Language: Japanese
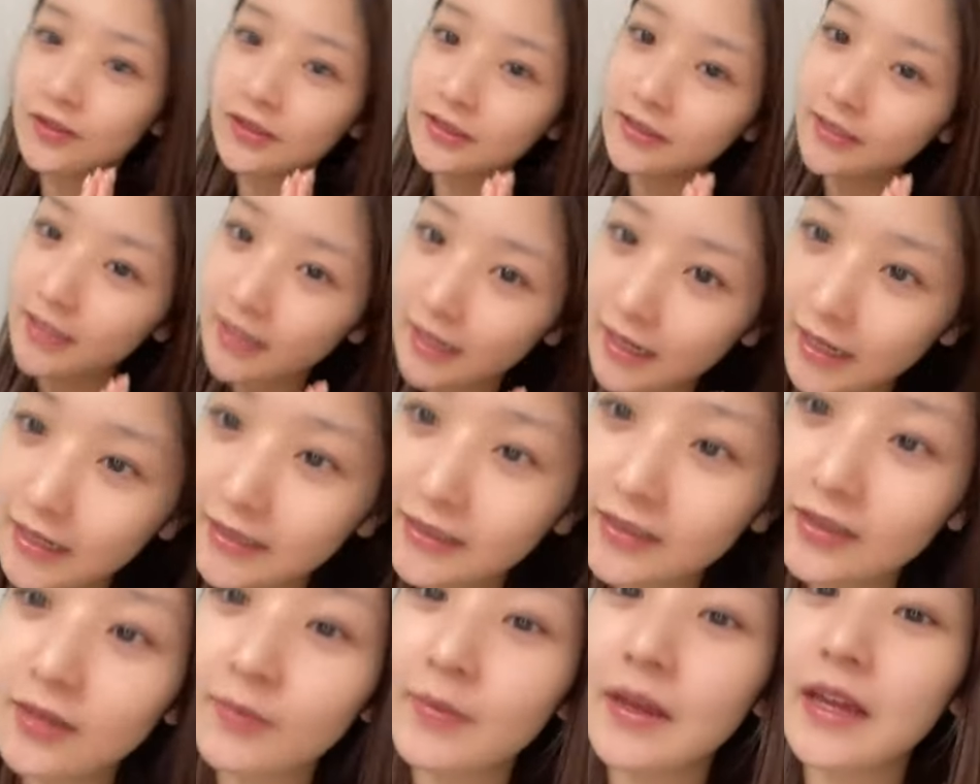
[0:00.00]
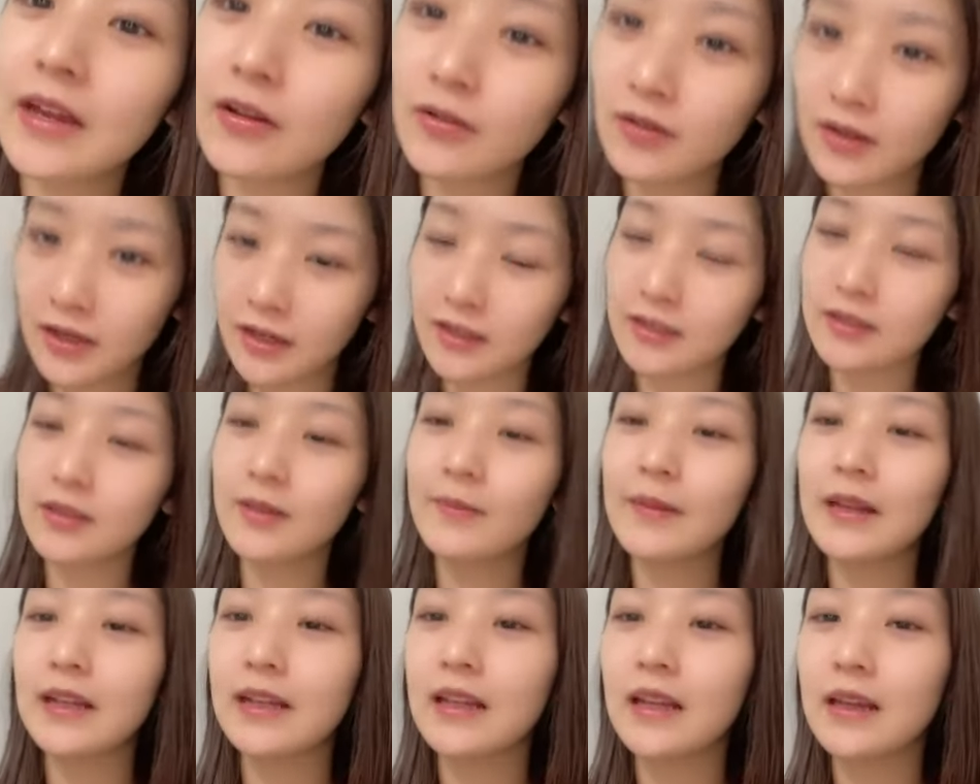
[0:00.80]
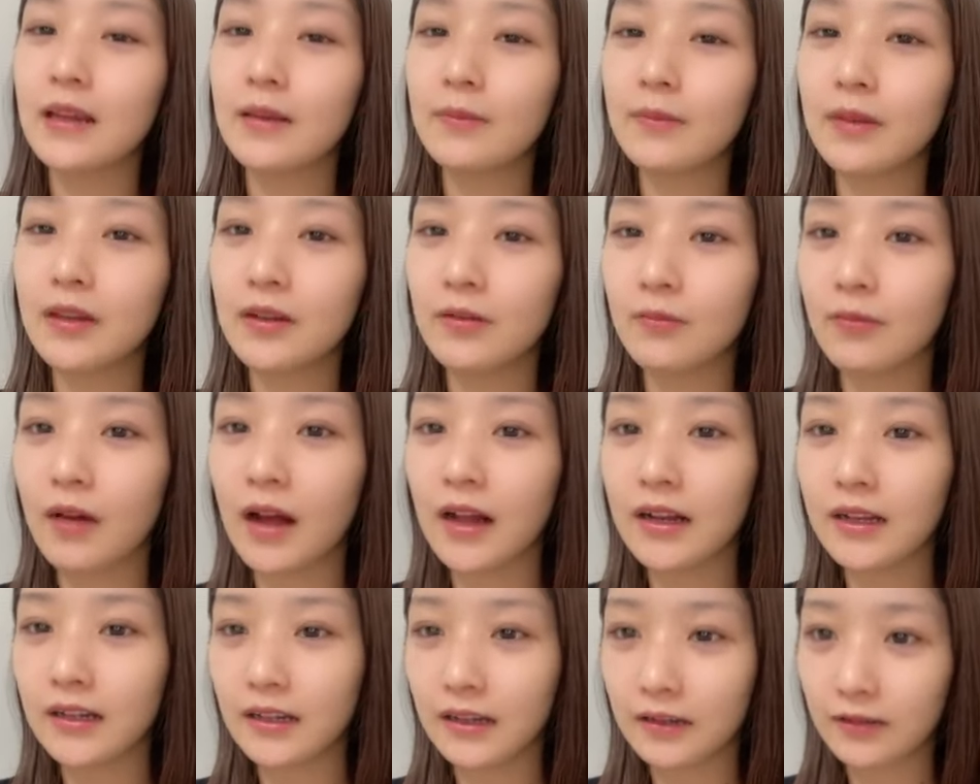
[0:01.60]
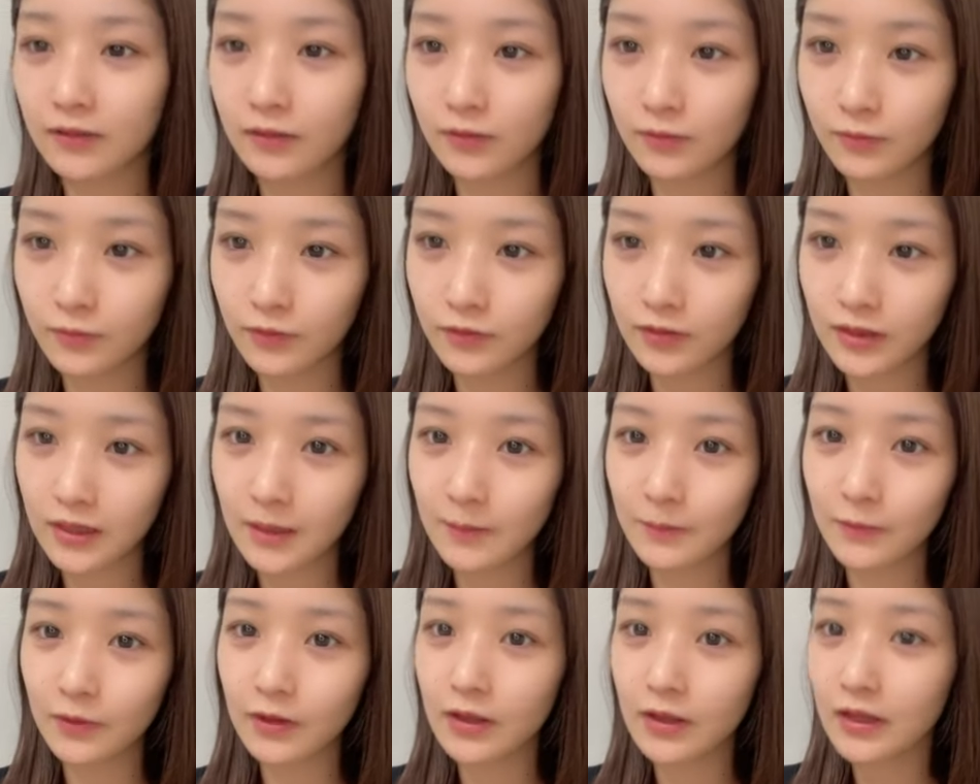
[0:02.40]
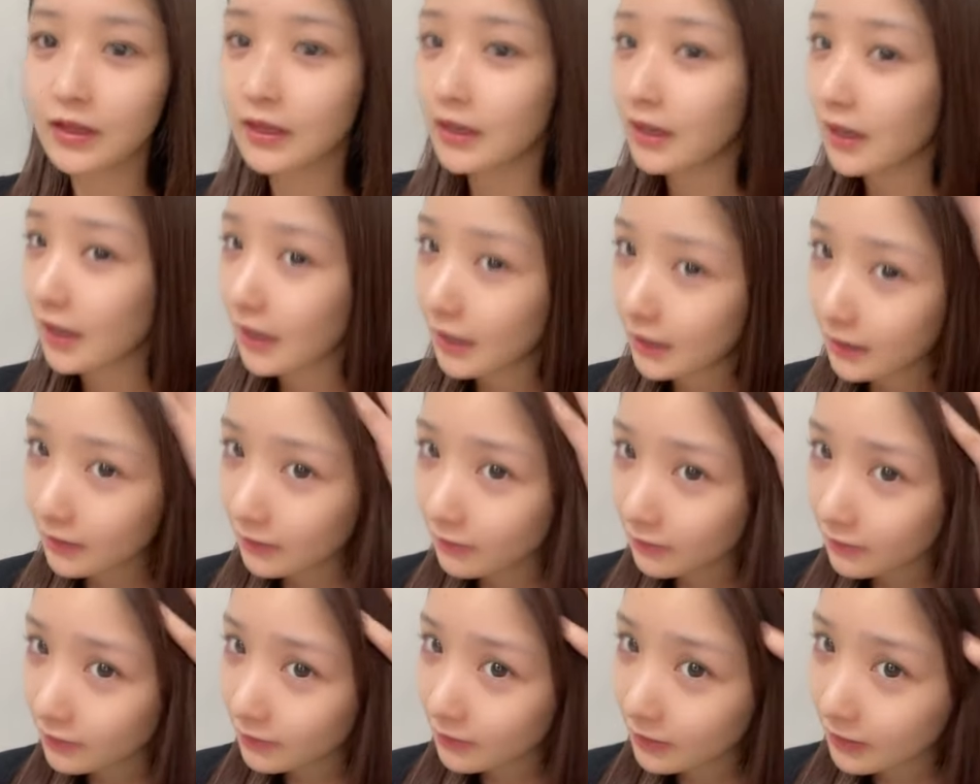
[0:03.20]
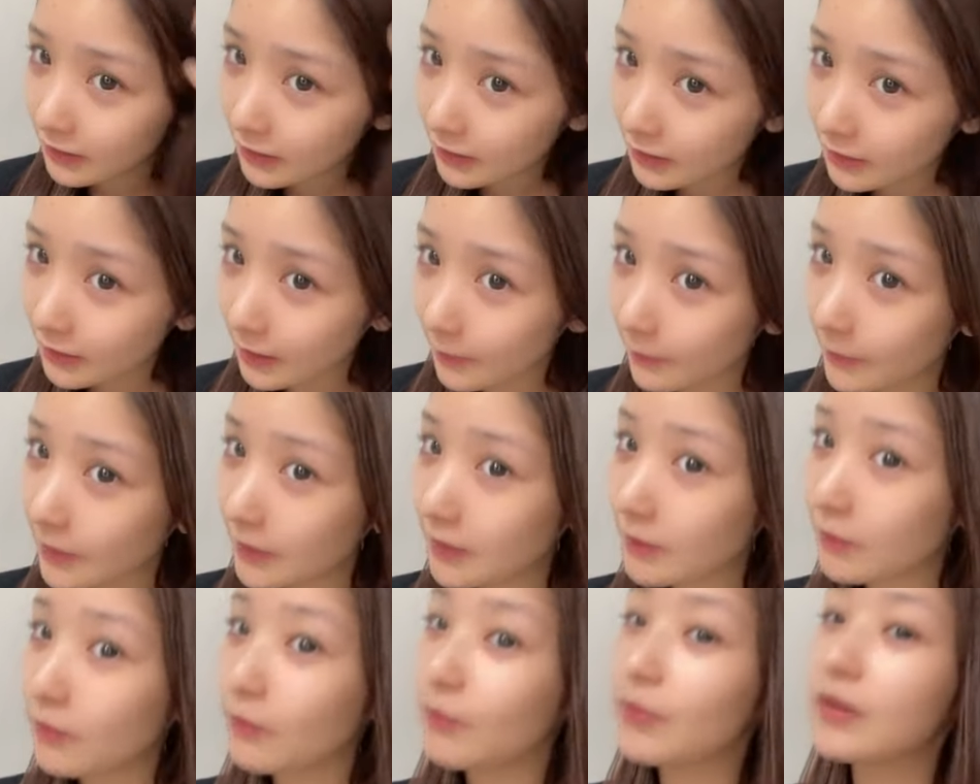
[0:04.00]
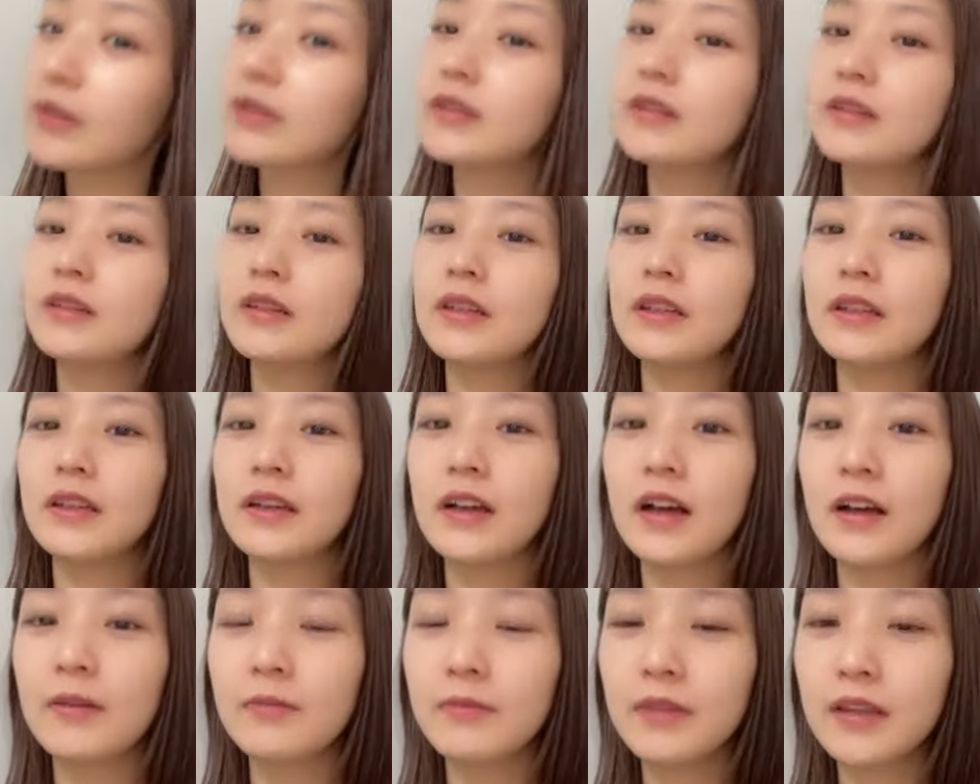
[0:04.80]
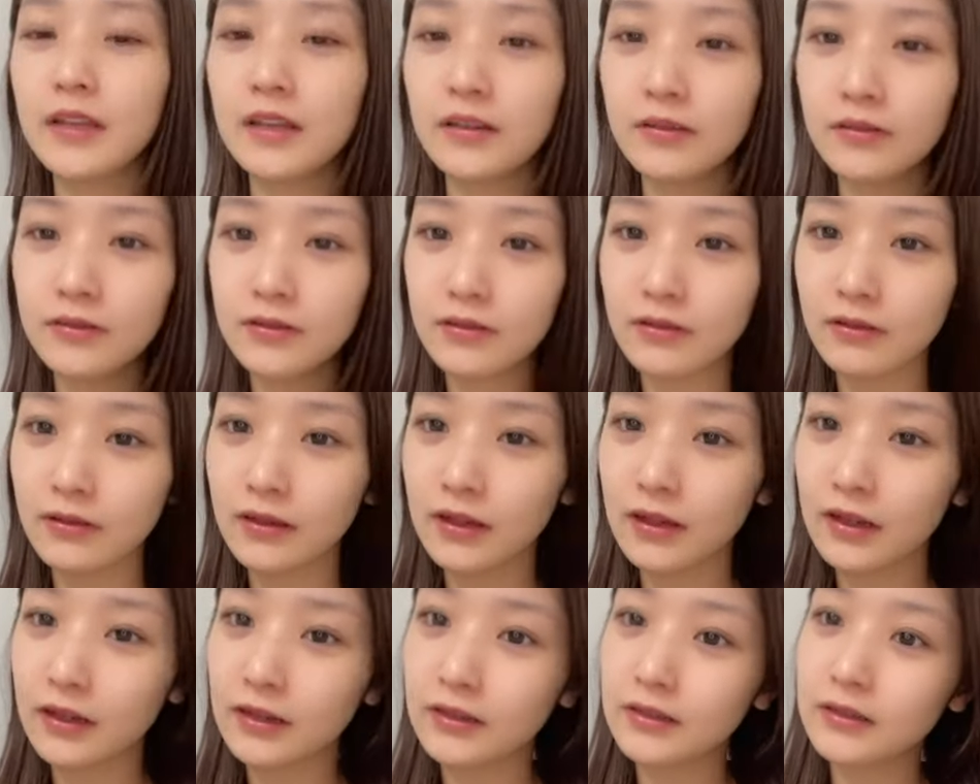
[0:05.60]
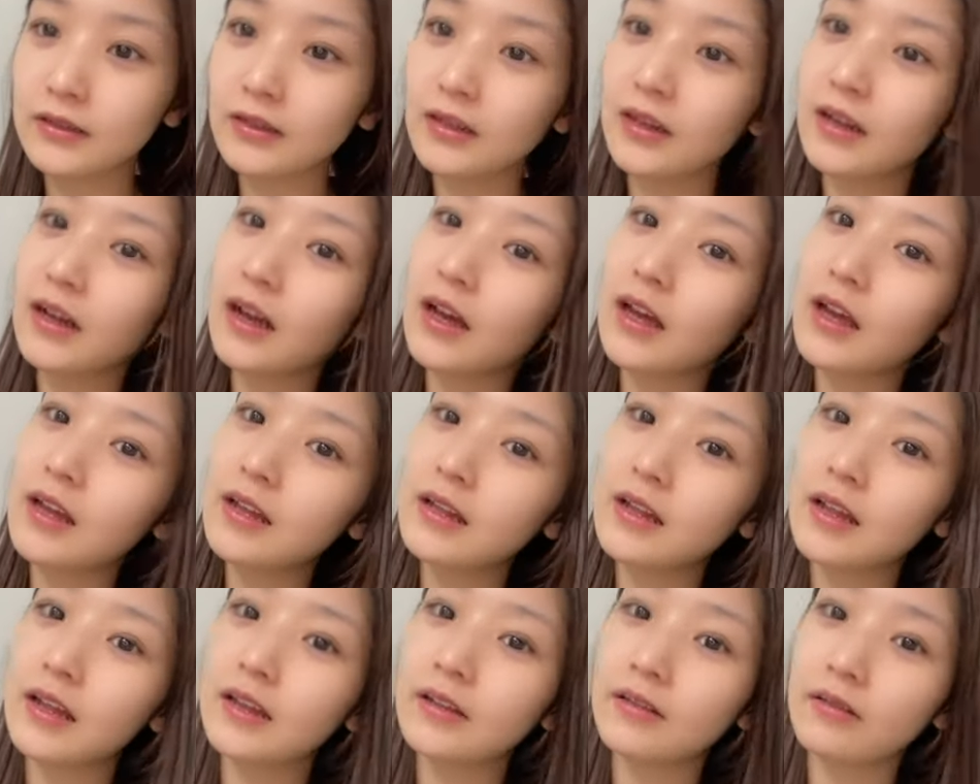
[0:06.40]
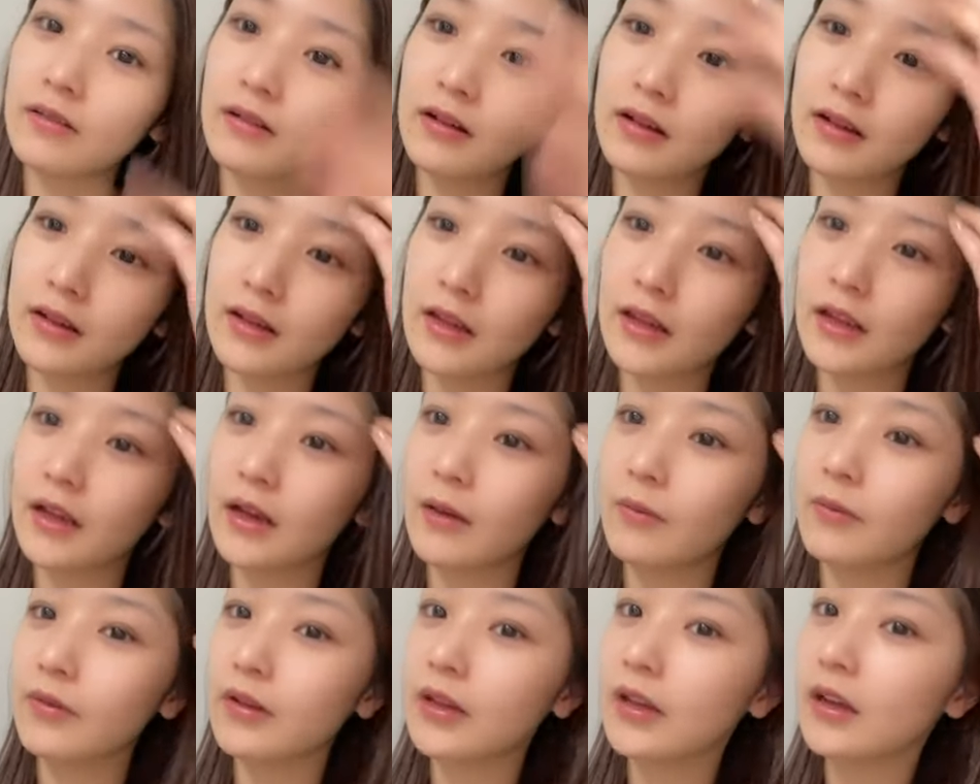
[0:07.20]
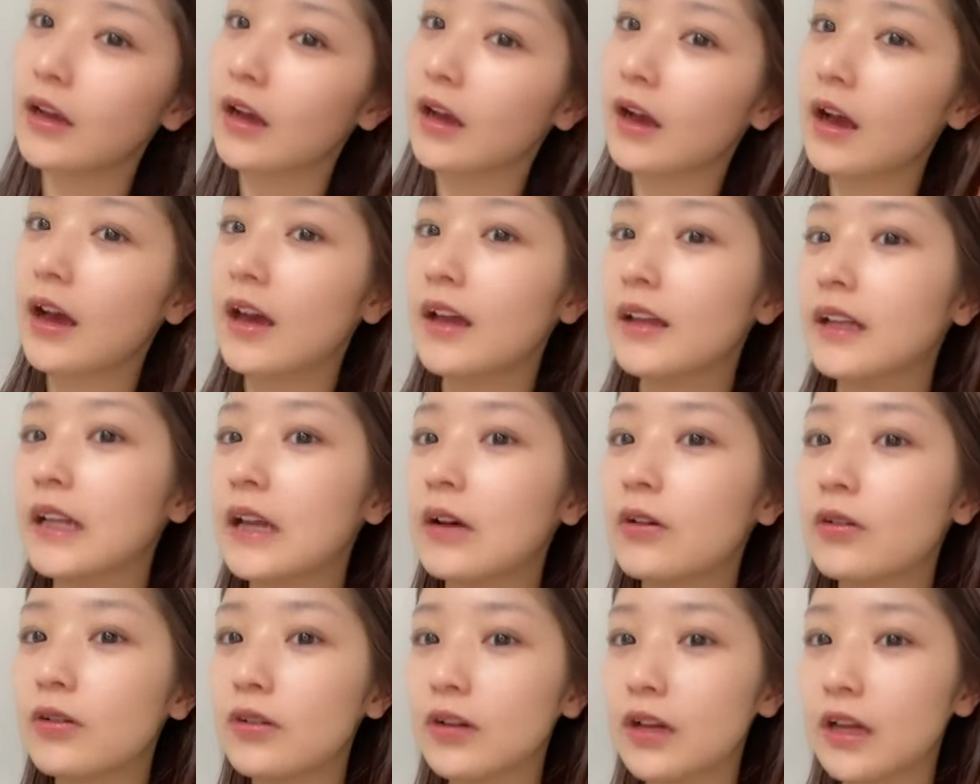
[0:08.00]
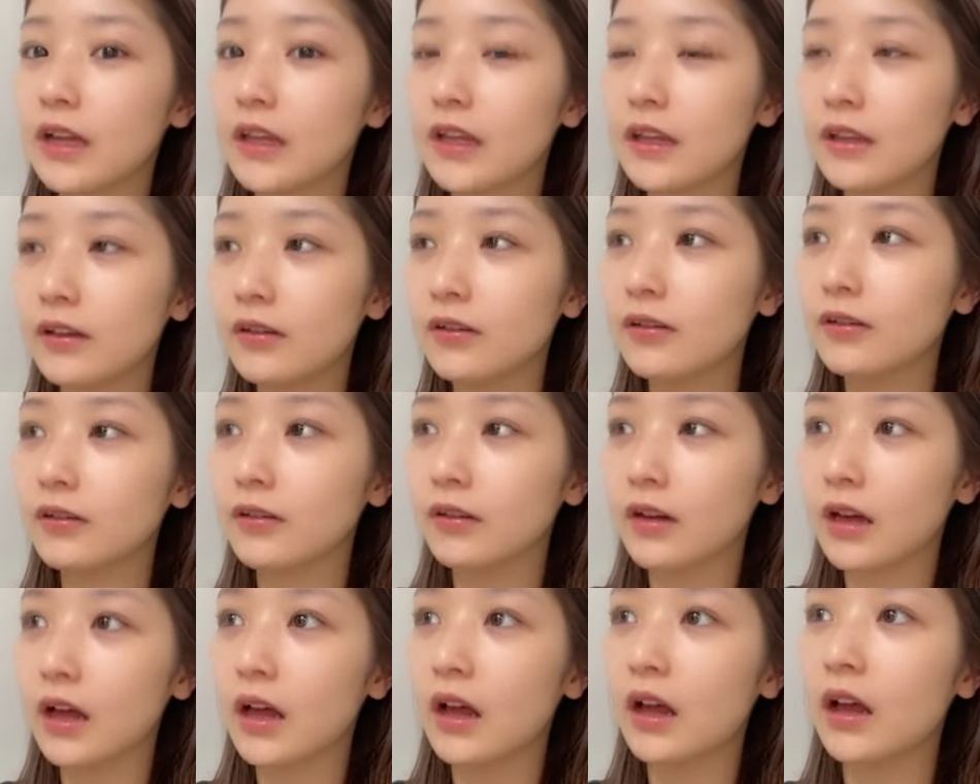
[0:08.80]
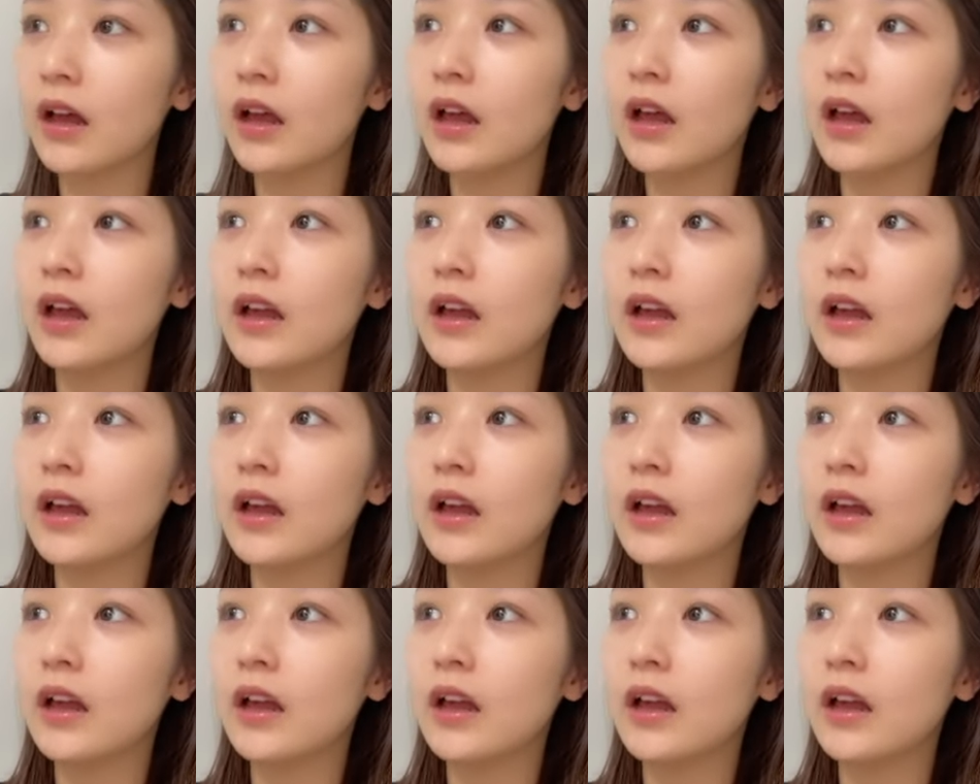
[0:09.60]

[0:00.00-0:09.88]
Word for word: したら染めよ染めてみるもありだと思うでもアイドルねやめても別に髪色そんながっつり変えたいとかはないかもなんか変えた方がいいよとか